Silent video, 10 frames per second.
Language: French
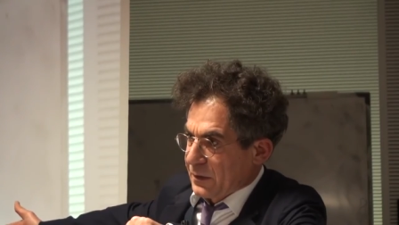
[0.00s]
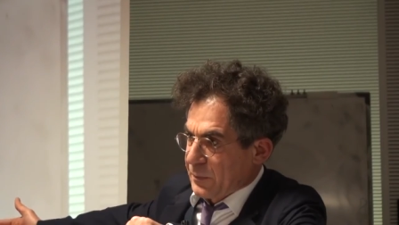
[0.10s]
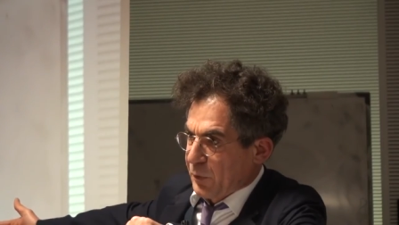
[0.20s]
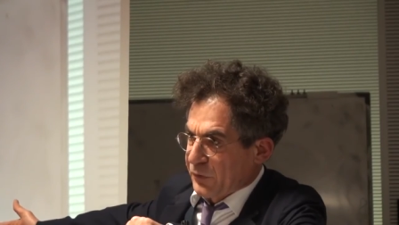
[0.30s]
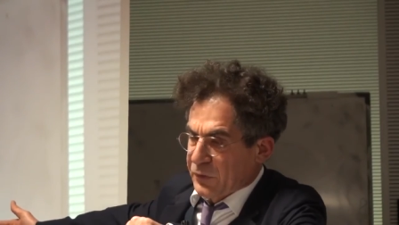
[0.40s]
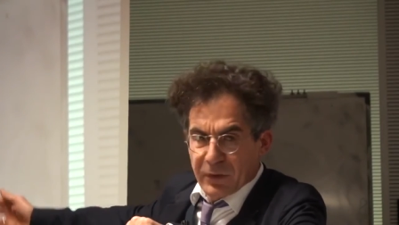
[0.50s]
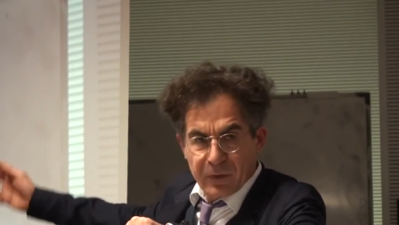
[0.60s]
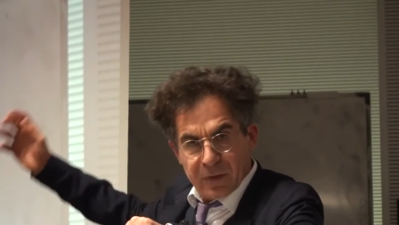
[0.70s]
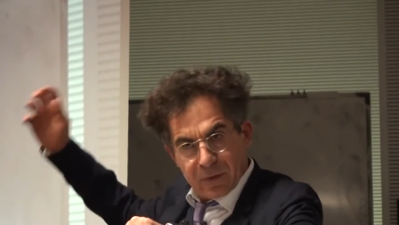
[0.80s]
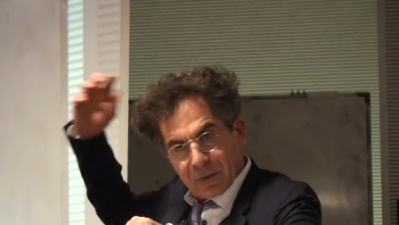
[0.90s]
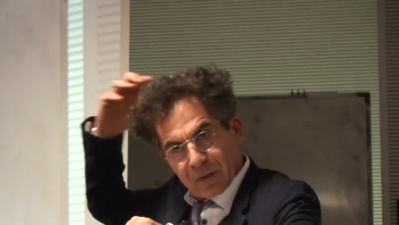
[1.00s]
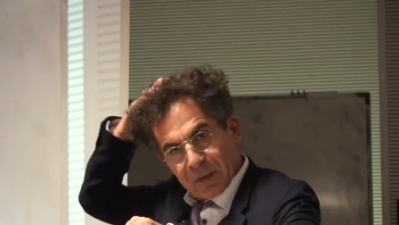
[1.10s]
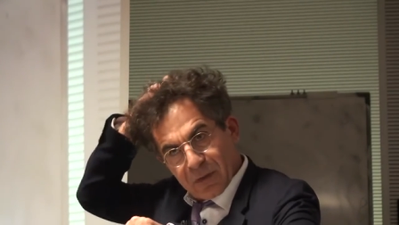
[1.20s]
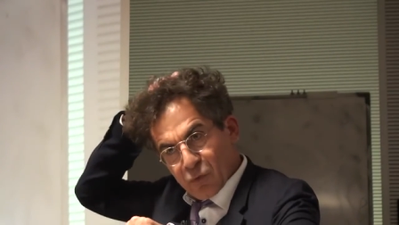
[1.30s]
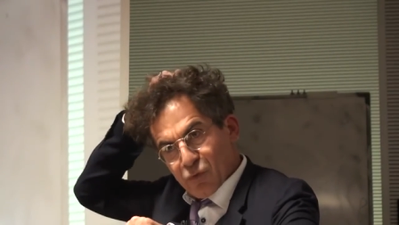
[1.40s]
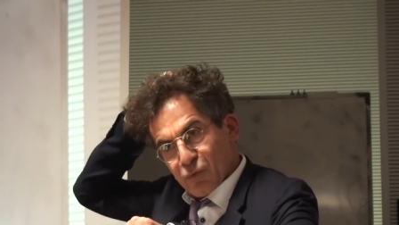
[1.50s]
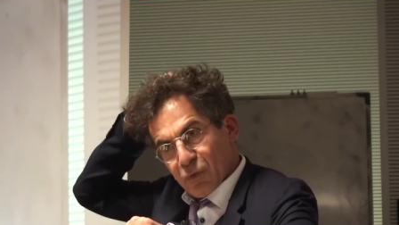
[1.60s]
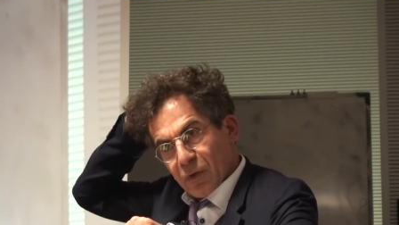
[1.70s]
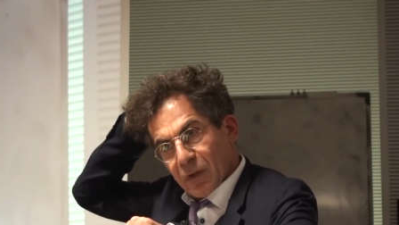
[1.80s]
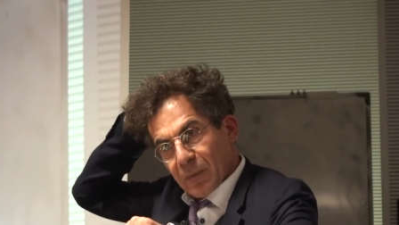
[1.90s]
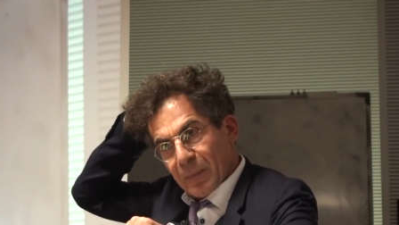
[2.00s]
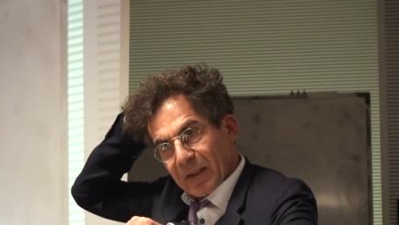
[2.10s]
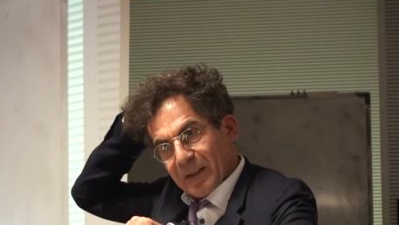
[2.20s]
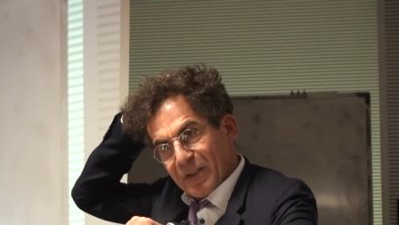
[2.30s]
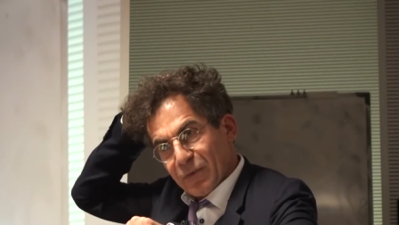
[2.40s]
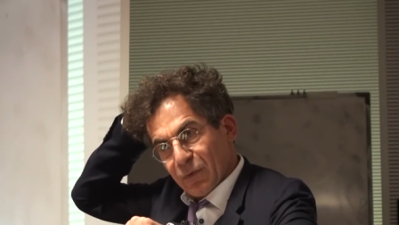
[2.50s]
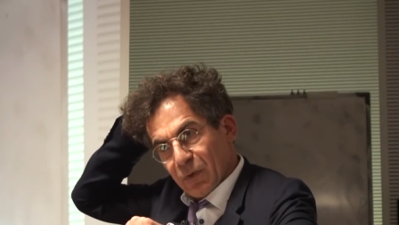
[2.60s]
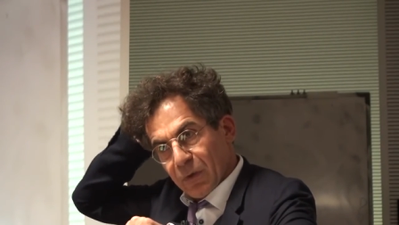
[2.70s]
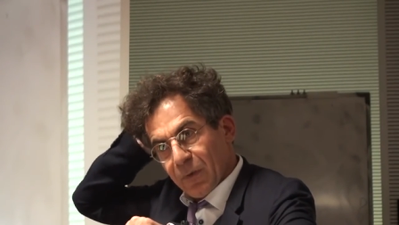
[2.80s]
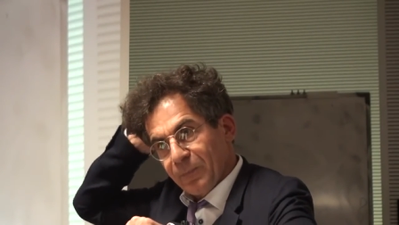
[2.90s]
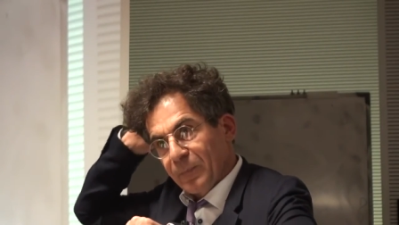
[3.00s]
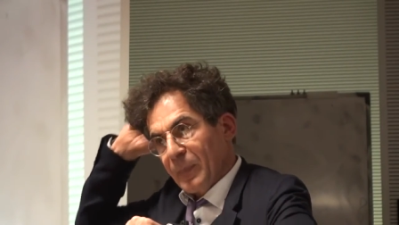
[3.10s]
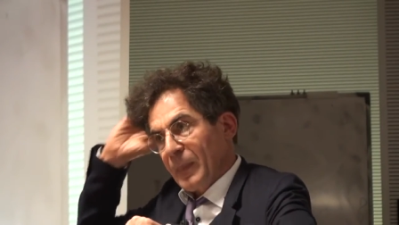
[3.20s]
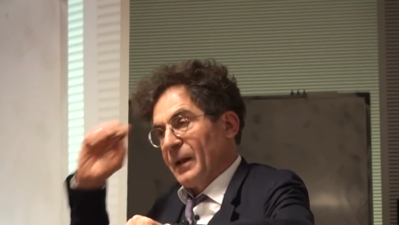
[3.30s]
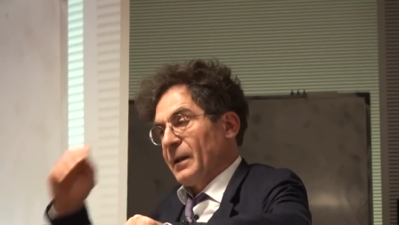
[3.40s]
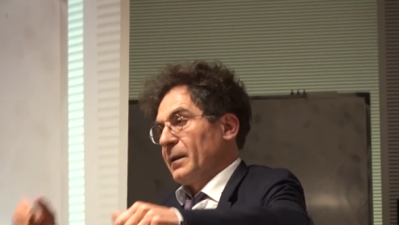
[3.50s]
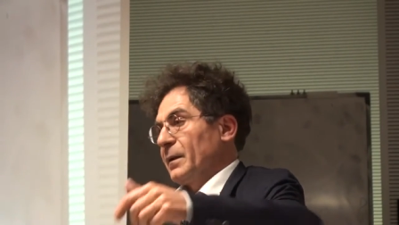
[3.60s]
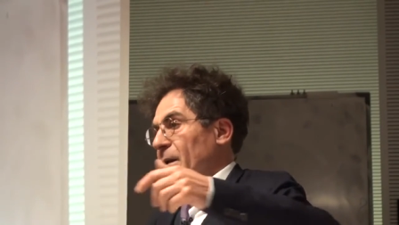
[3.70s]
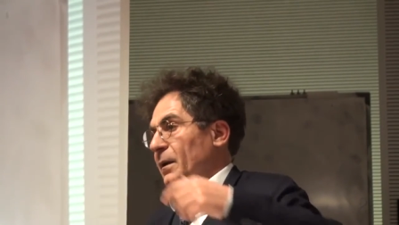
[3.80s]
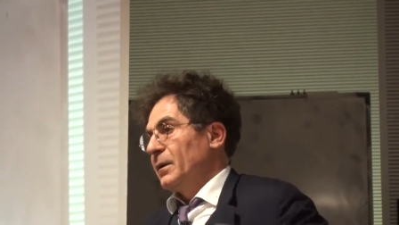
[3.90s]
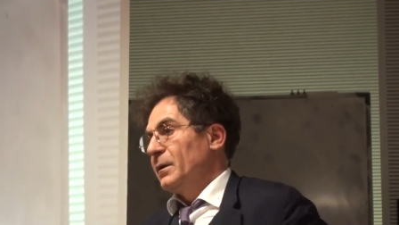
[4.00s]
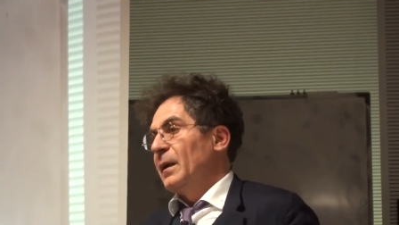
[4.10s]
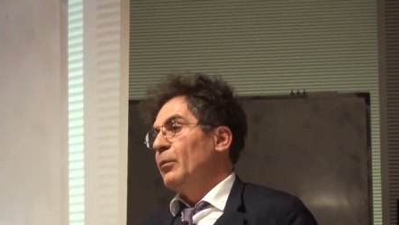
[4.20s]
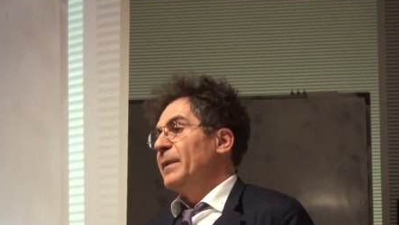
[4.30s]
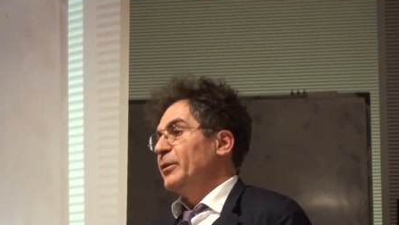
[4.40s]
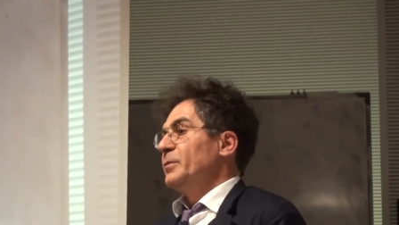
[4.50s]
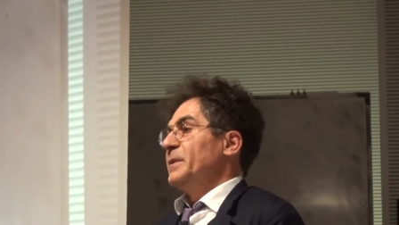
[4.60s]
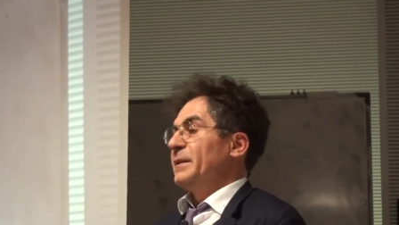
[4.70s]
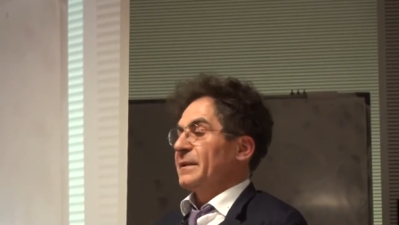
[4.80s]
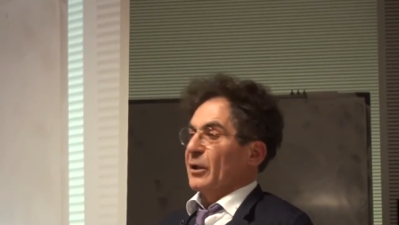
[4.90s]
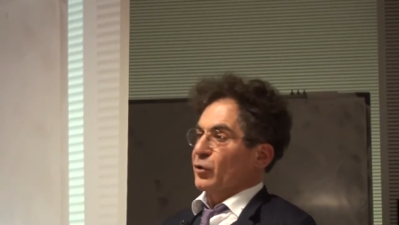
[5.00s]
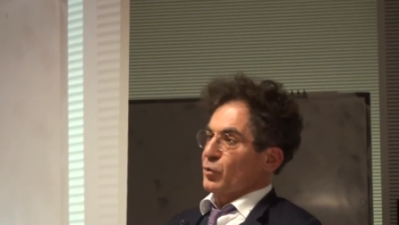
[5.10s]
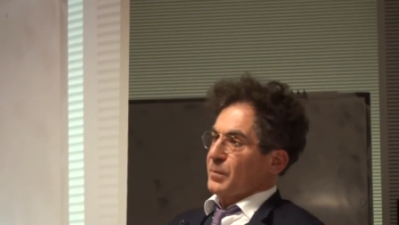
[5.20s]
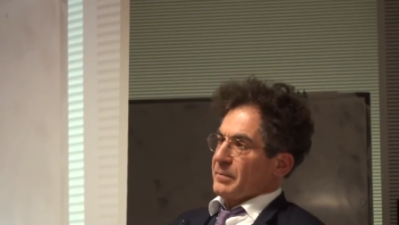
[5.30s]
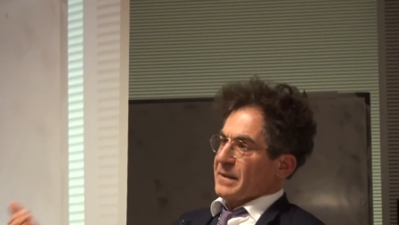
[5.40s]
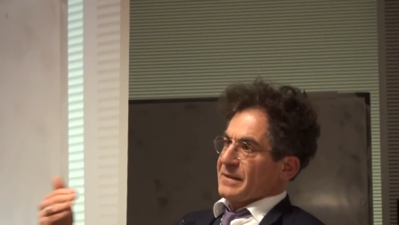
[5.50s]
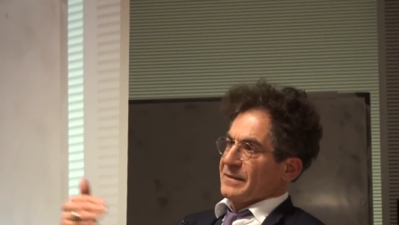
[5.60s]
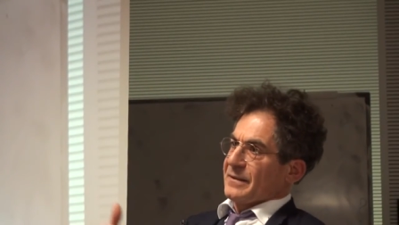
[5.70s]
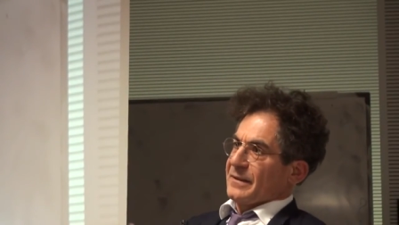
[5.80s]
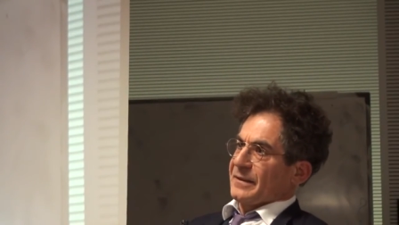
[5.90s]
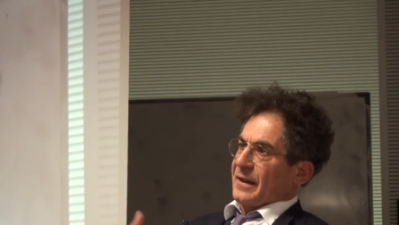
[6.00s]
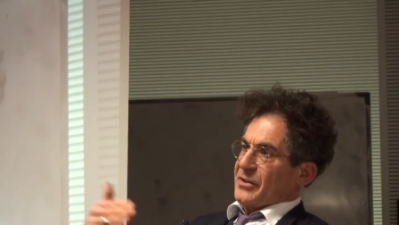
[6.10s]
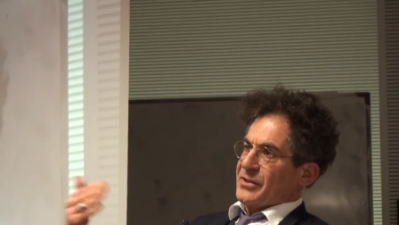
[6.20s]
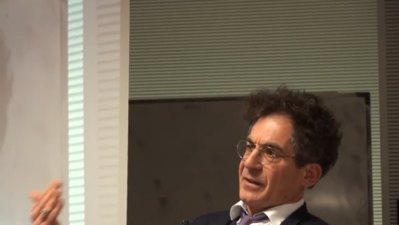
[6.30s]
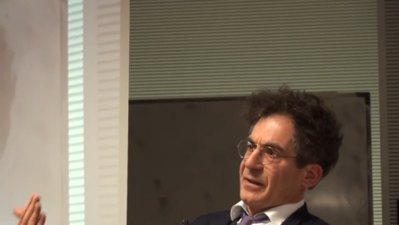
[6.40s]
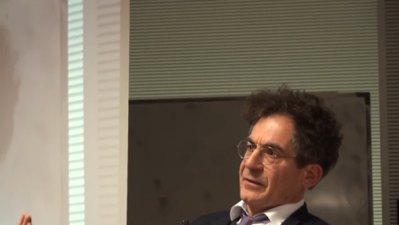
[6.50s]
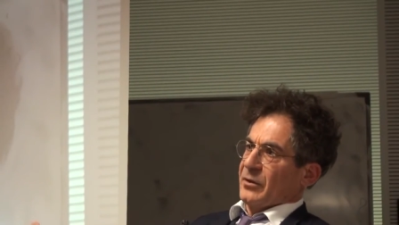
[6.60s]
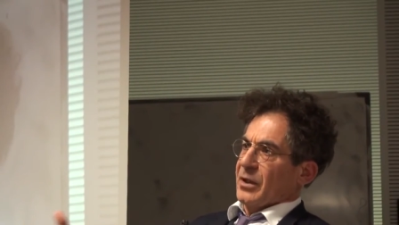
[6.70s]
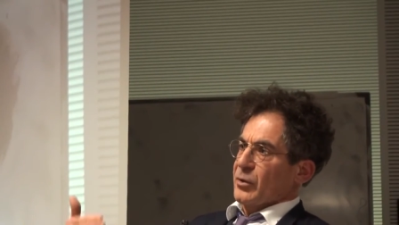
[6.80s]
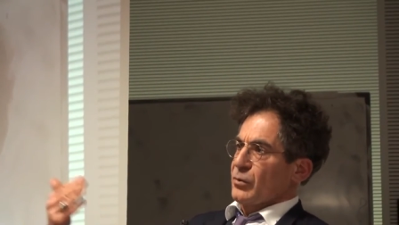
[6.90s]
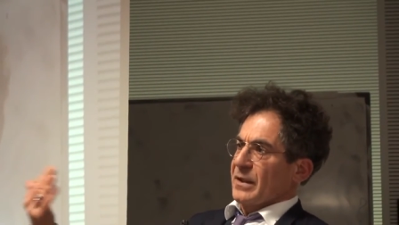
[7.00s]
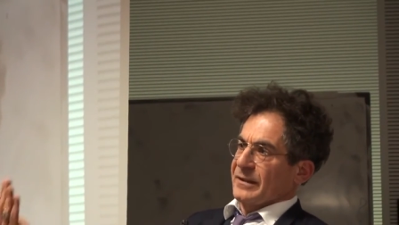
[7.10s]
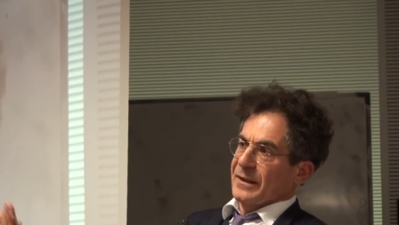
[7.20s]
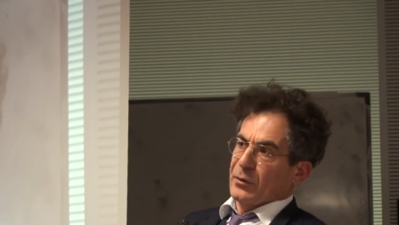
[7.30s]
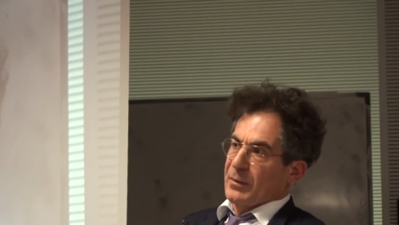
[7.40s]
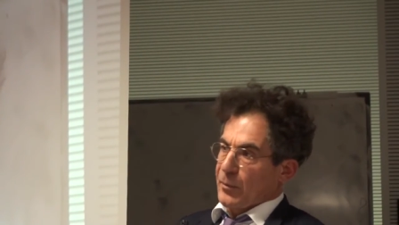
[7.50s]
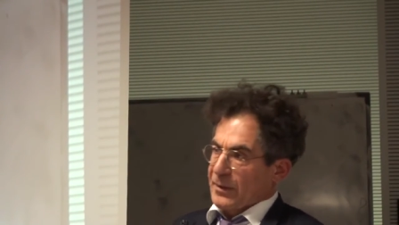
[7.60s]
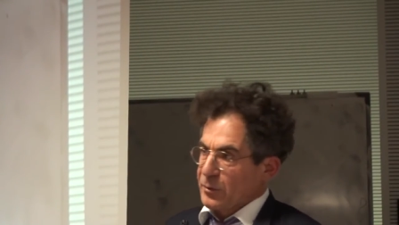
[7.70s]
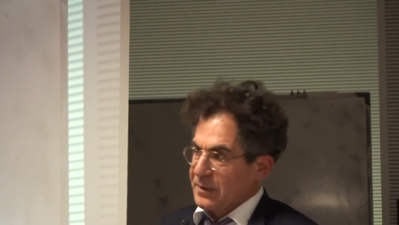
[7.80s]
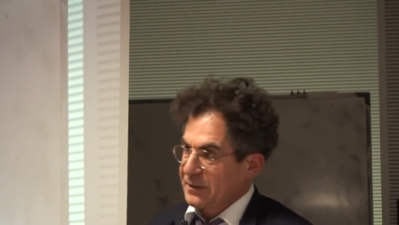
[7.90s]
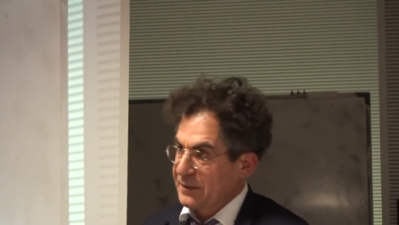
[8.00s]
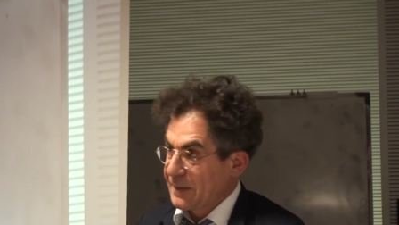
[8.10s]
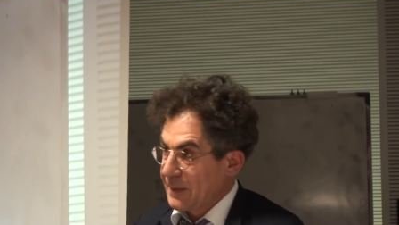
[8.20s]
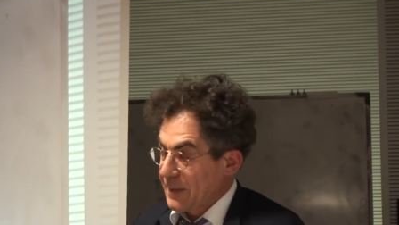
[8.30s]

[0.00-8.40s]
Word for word: qui euh, qui se joue euh, à Paris sur la bombe atomique, la culpabilité qu'Einstein aurait eue à l'égard de la bombe atomique